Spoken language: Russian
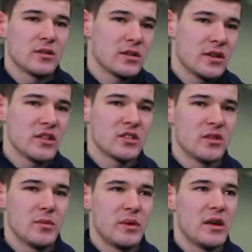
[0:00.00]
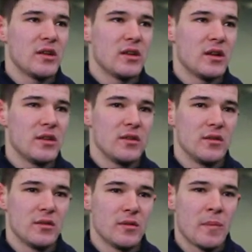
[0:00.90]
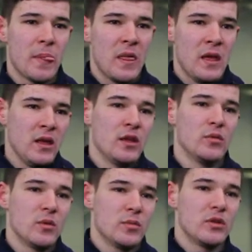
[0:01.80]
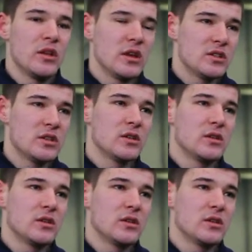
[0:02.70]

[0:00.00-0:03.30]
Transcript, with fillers: конечно, приятнее играть и я думаю, будет легче.